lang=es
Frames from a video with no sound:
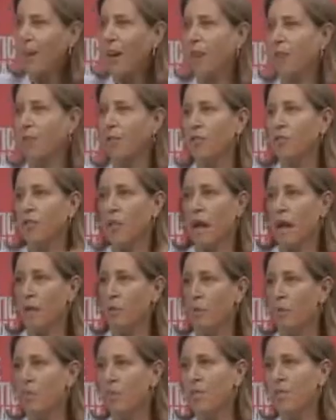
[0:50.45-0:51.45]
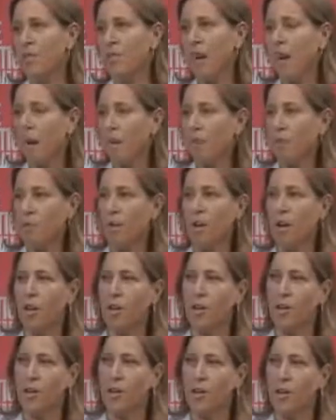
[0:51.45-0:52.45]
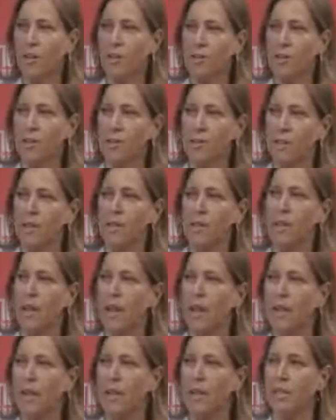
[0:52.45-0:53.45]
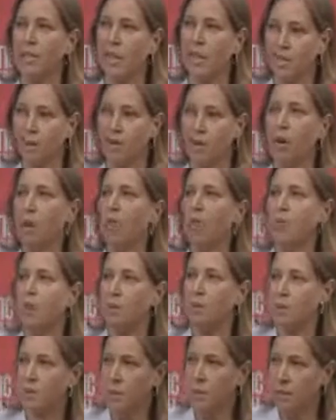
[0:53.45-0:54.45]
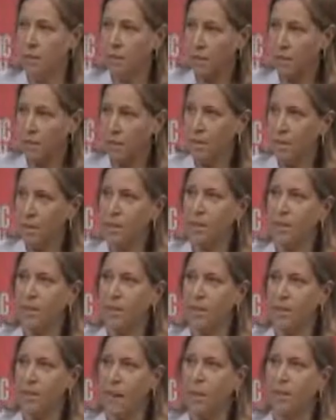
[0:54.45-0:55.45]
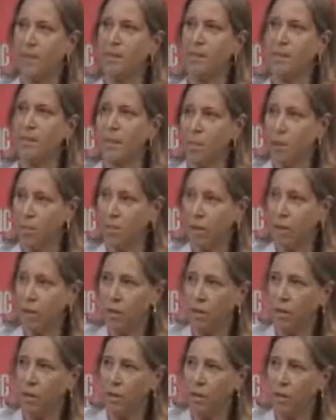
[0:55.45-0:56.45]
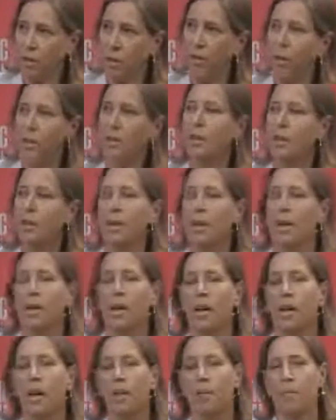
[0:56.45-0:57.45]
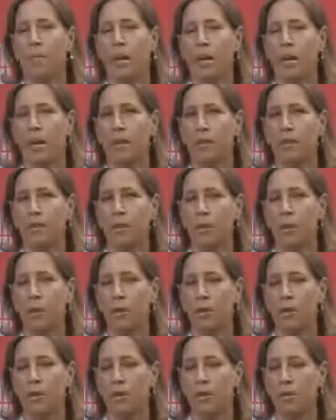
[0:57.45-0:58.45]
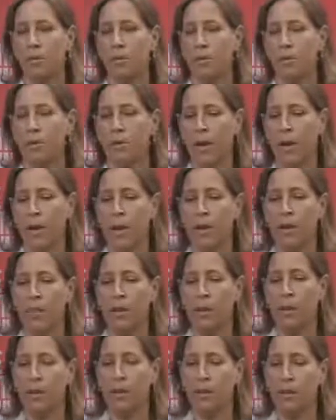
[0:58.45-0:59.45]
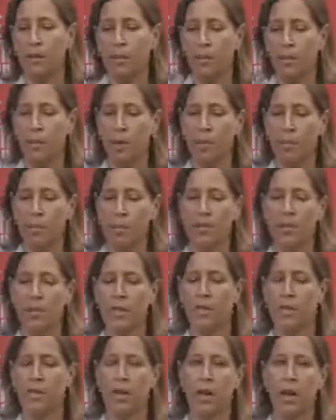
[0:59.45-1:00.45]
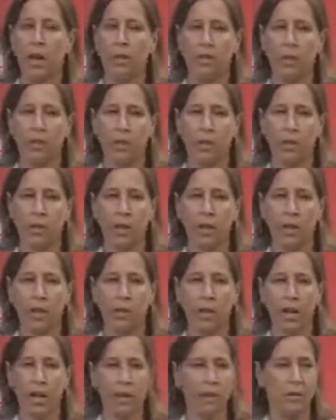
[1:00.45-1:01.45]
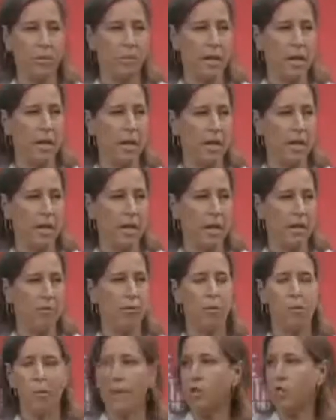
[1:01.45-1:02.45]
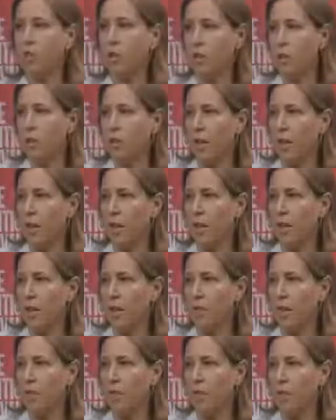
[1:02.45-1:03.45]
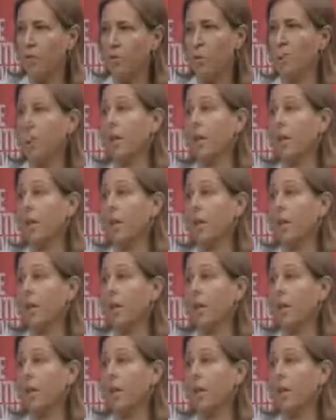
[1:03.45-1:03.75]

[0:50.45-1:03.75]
y a consecuencia algunos videos publicados por creadores independientes son casi imposibles de encontrar incluso si se buscan por el título exacto. El